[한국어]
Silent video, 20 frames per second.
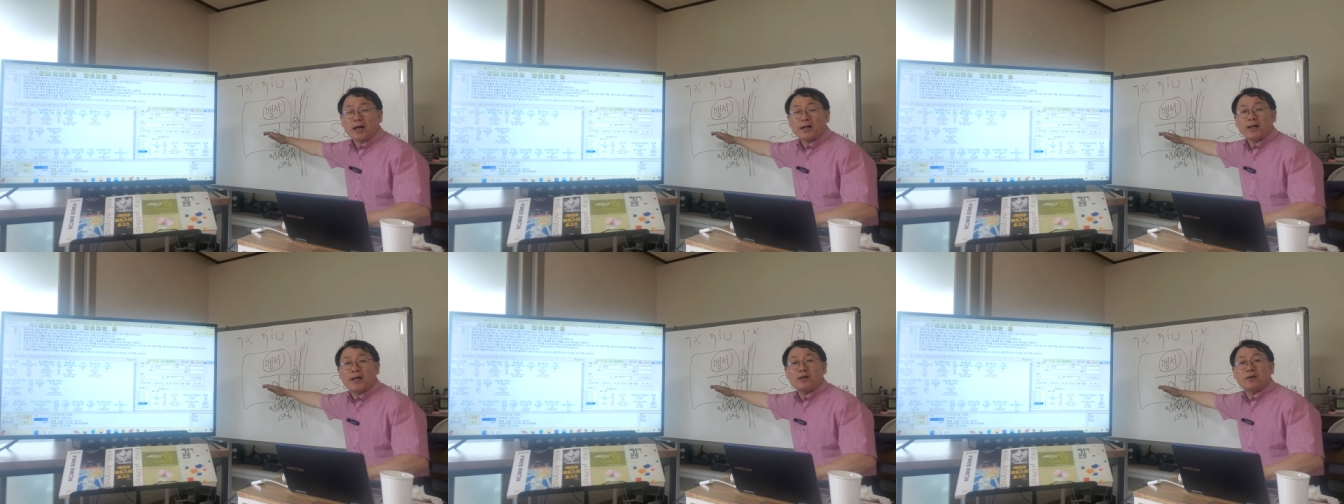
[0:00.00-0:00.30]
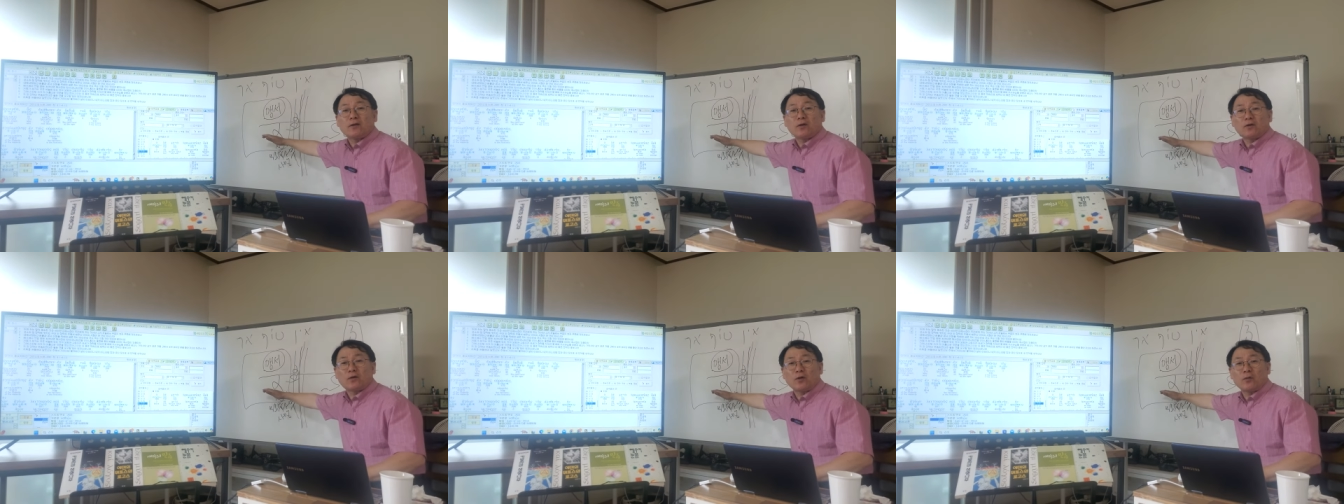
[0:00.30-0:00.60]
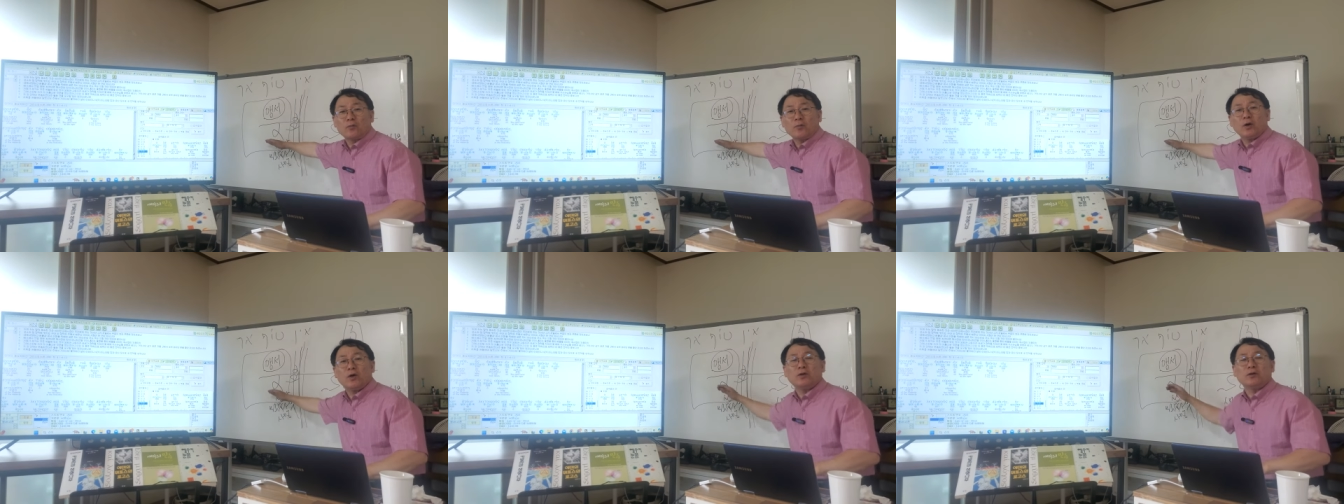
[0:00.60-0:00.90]
땅에
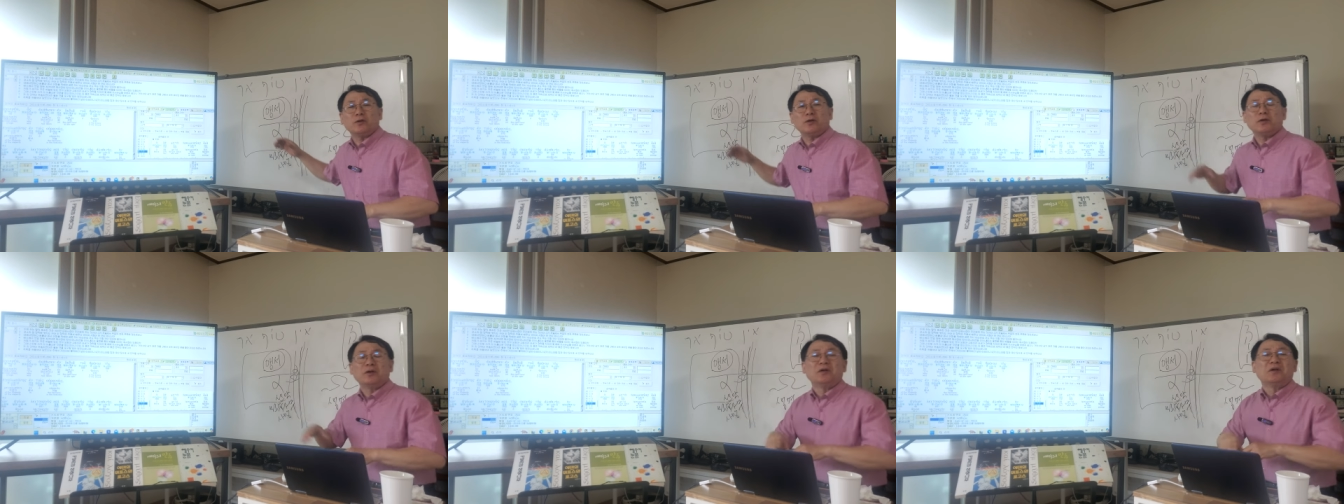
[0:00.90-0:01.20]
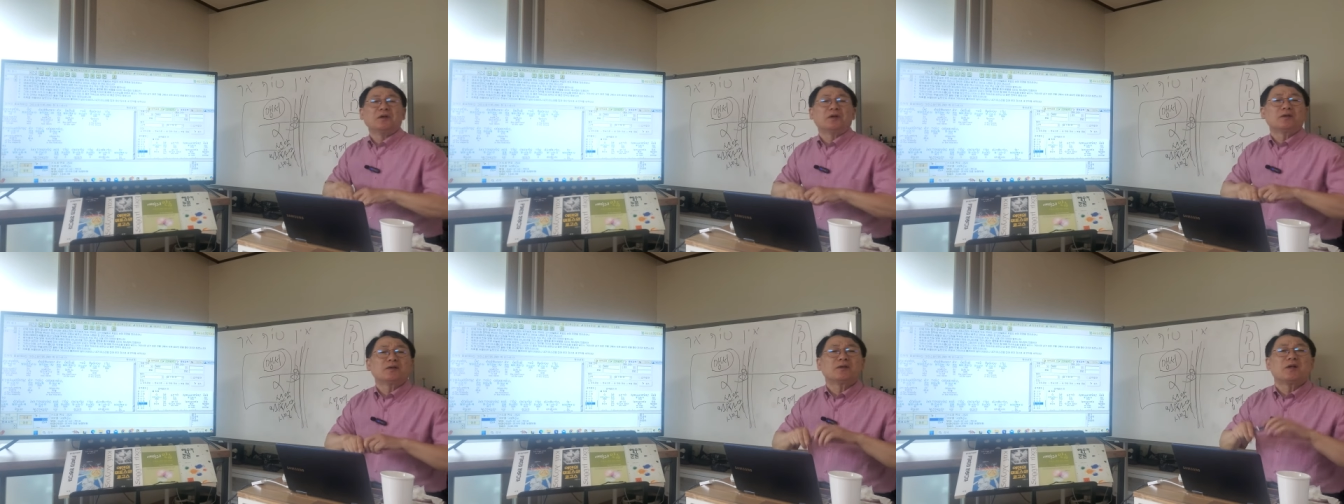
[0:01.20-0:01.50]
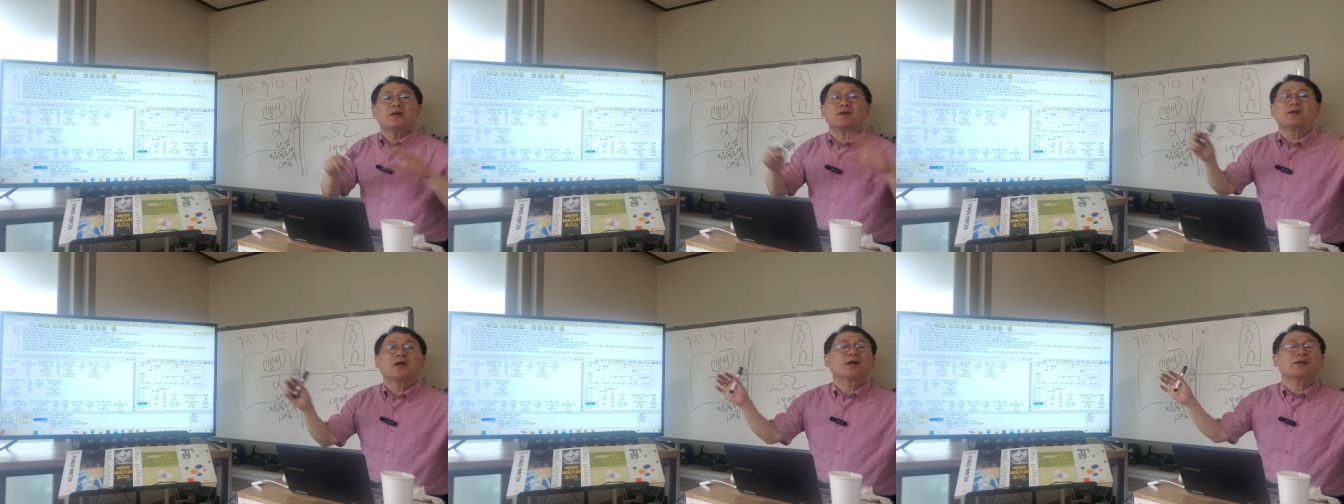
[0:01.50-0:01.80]
있었다면
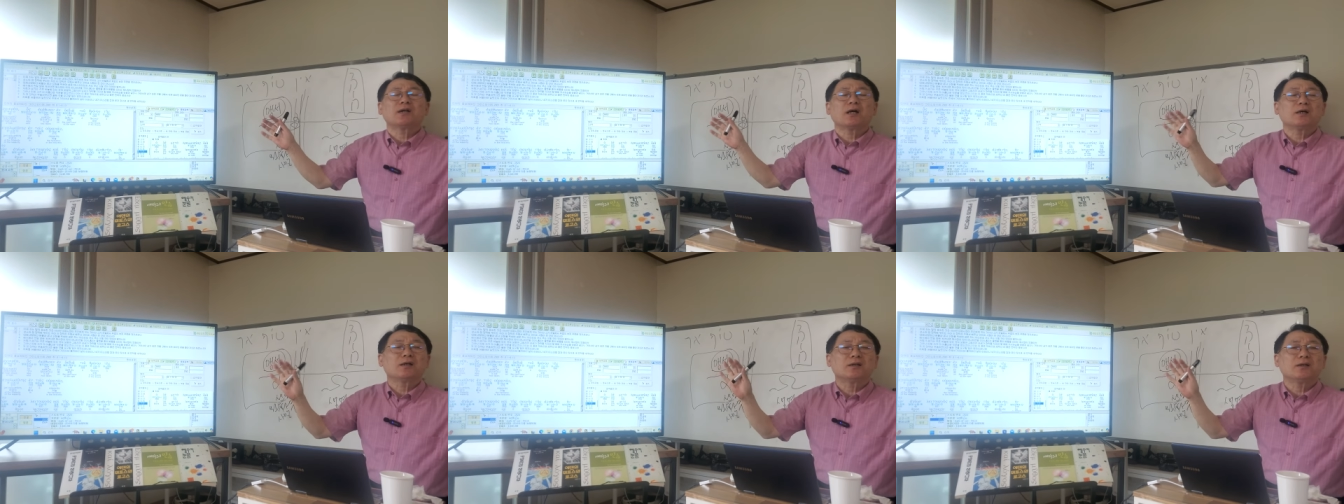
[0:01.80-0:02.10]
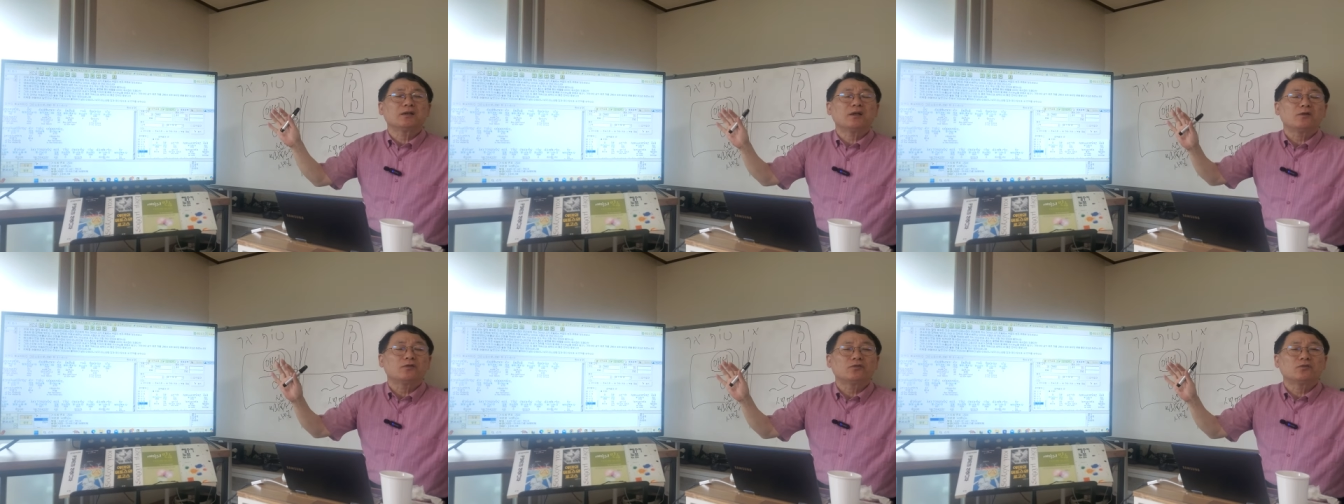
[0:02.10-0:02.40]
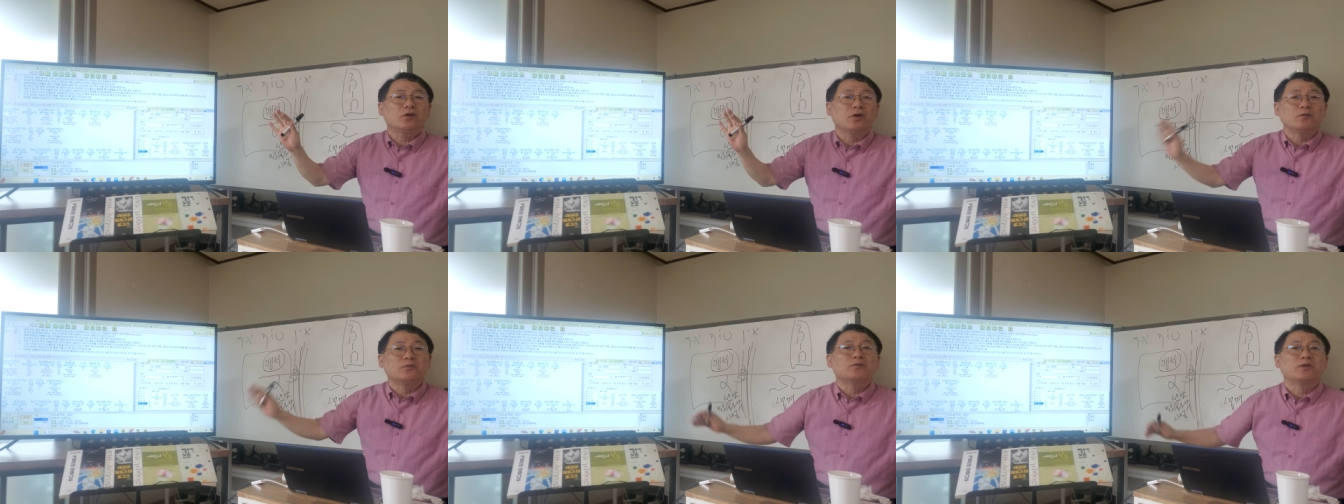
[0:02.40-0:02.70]
제사장이 될
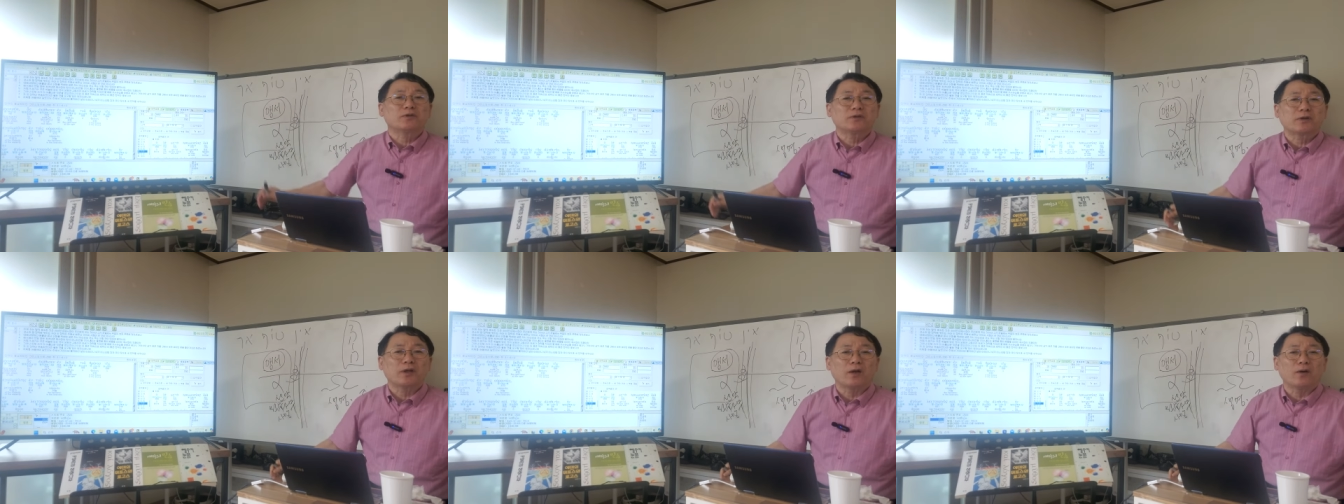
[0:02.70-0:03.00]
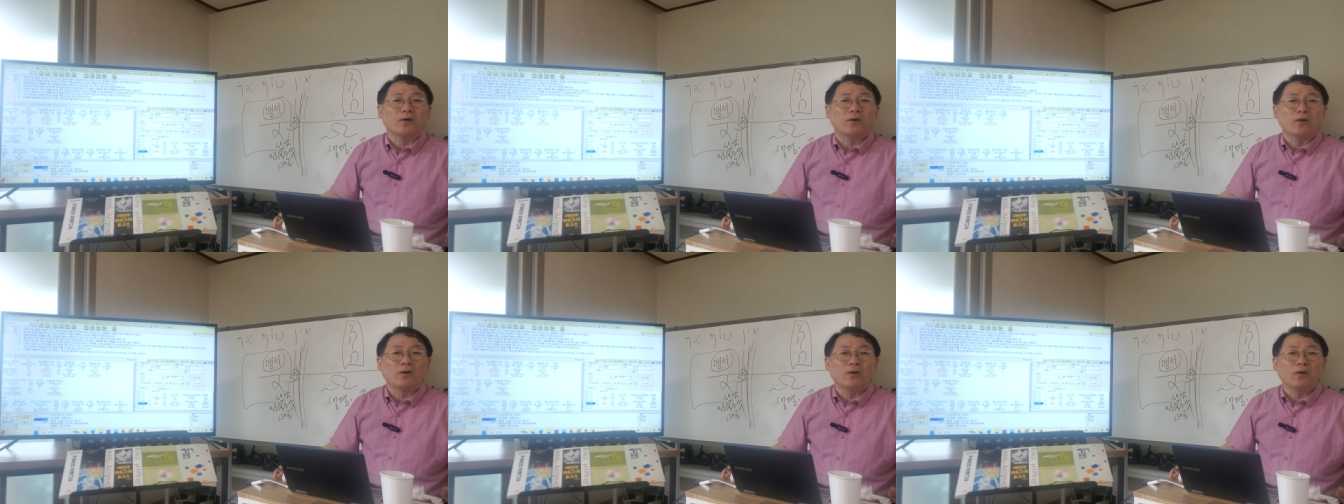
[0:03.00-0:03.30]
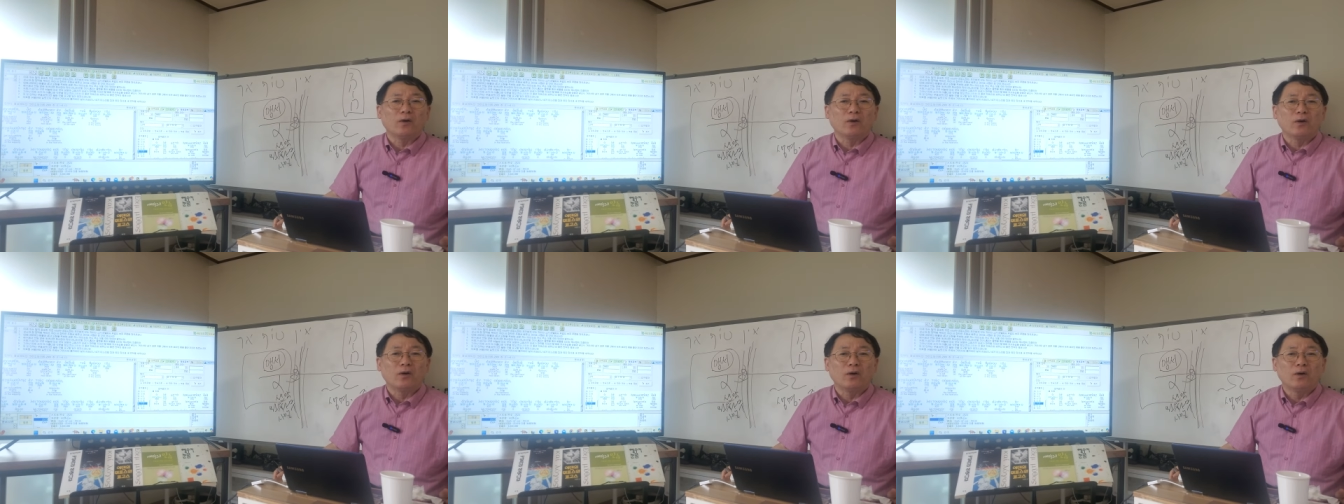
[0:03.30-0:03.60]
수
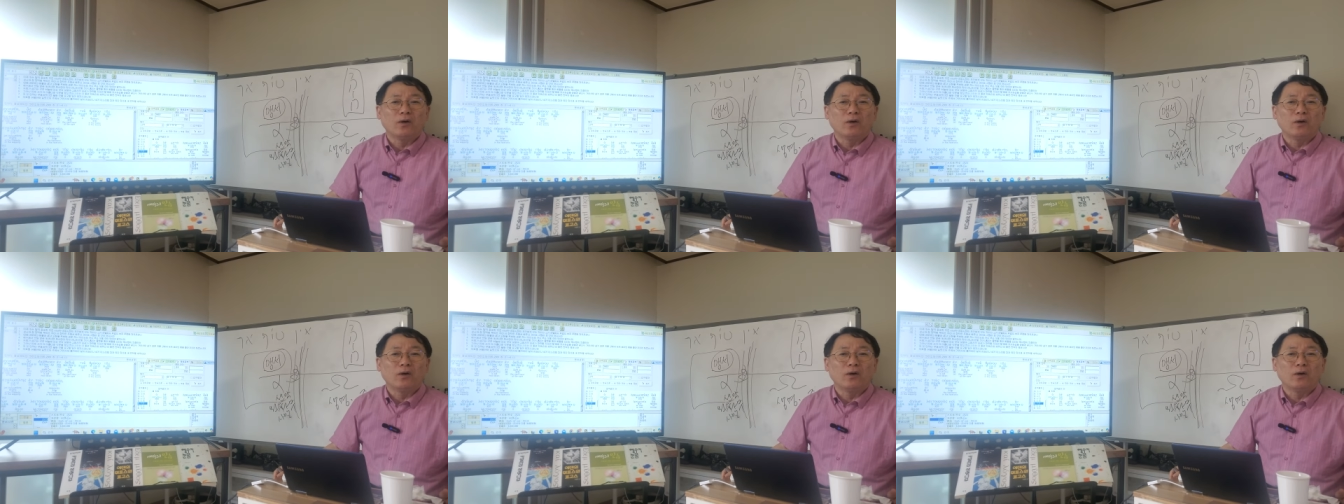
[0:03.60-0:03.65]
없었대요.